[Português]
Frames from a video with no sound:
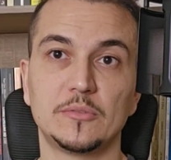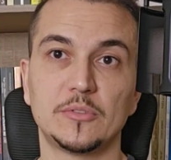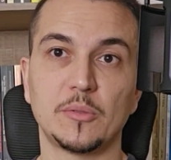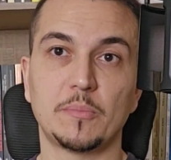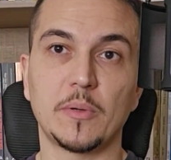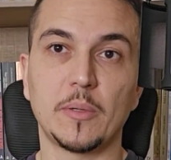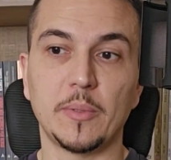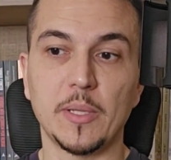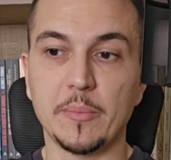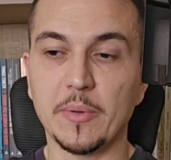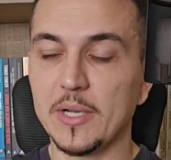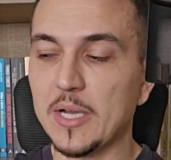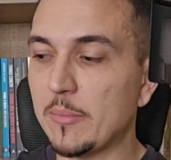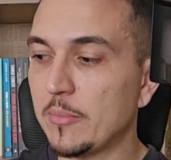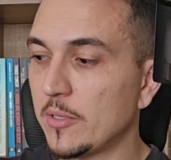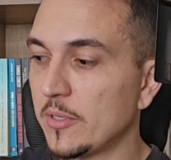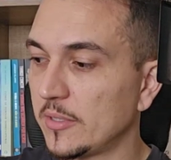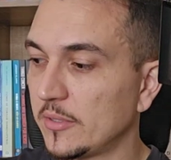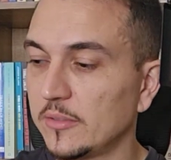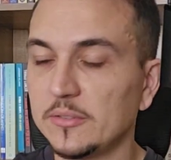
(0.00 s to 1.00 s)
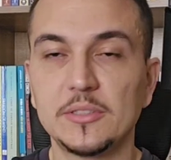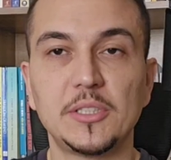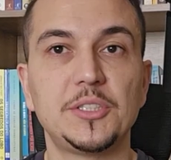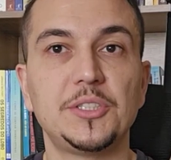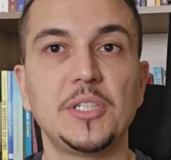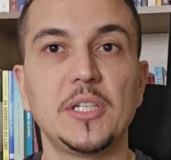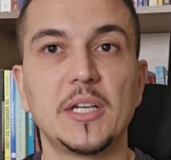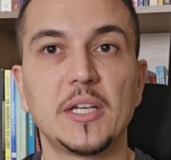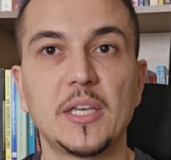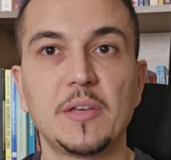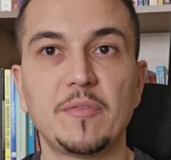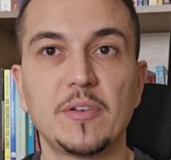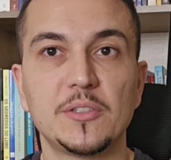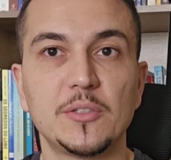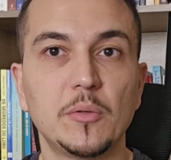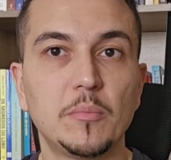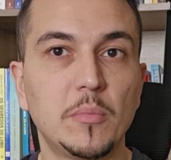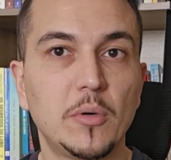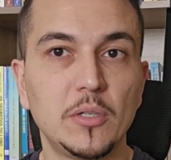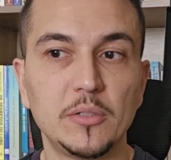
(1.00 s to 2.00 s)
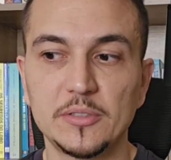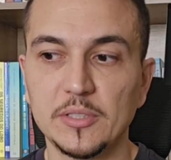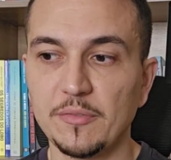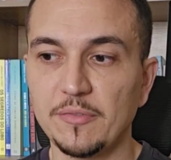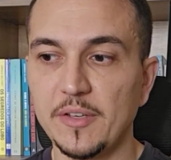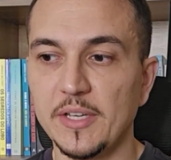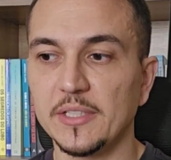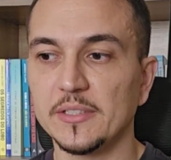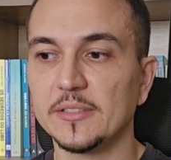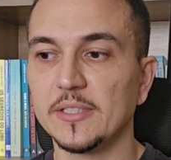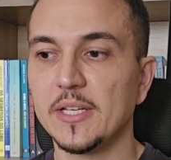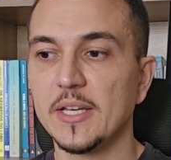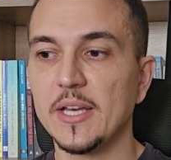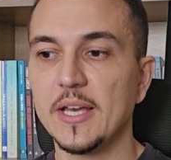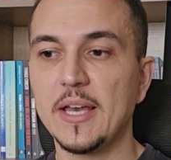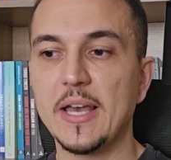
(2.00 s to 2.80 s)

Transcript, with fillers: Seu problema acabou. Você tinha que fazer o bolo, você fez.